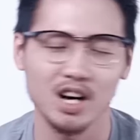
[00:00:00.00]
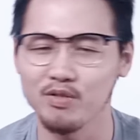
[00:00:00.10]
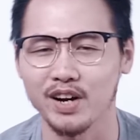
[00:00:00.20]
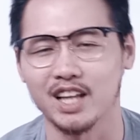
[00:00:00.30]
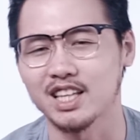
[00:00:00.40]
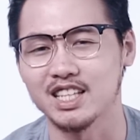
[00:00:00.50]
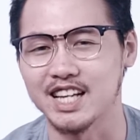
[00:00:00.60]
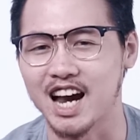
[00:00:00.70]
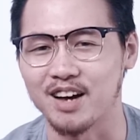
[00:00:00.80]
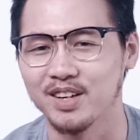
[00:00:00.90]
không phải lăn tăn gì
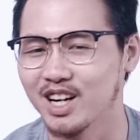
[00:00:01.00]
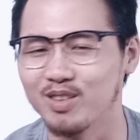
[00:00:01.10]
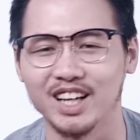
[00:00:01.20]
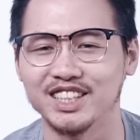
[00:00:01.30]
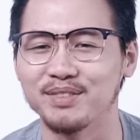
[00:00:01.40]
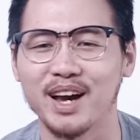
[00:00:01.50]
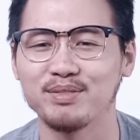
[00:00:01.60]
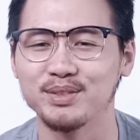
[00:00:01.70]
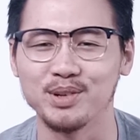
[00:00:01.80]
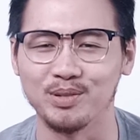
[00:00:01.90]
cả, không cần sim ghép,
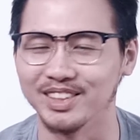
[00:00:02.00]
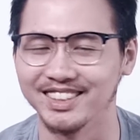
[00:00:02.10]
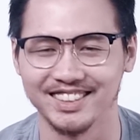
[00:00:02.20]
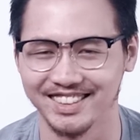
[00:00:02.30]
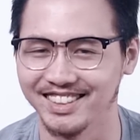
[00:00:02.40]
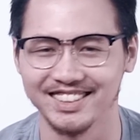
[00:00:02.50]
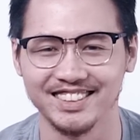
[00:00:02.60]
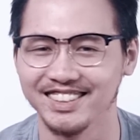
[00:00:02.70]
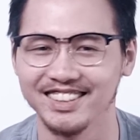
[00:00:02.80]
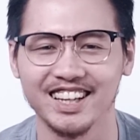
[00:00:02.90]
sim gủng ờ,
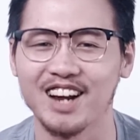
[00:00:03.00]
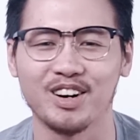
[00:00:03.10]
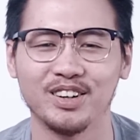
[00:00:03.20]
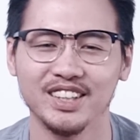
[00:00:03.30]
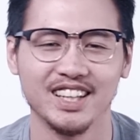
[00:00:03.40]
như thế nào đâu.